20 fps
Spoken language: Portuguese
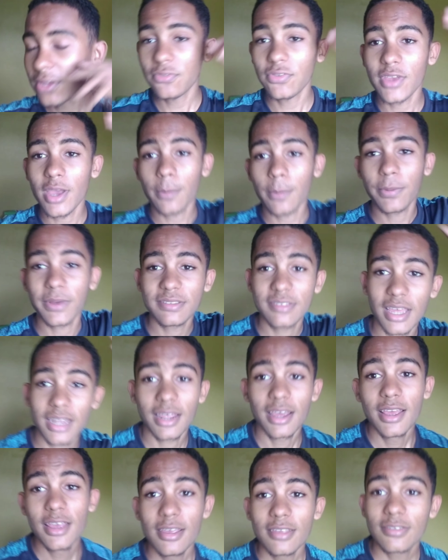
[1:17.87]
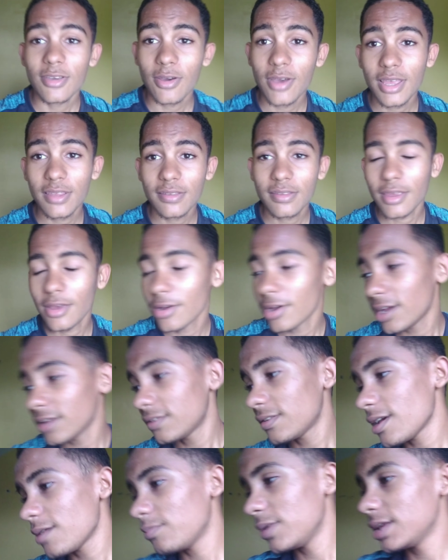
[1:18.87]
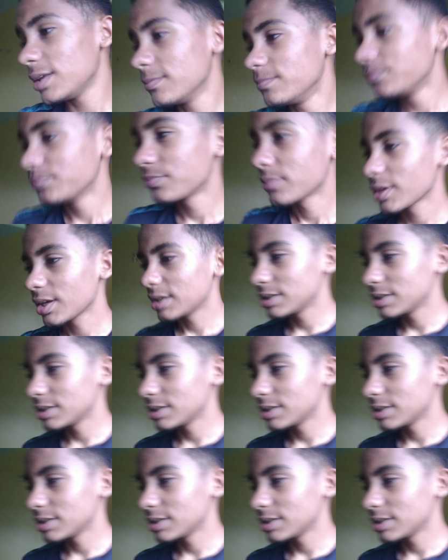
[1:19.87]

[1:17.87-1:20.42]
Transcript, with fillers: Enfim, rapaziada, se eu, eu recebi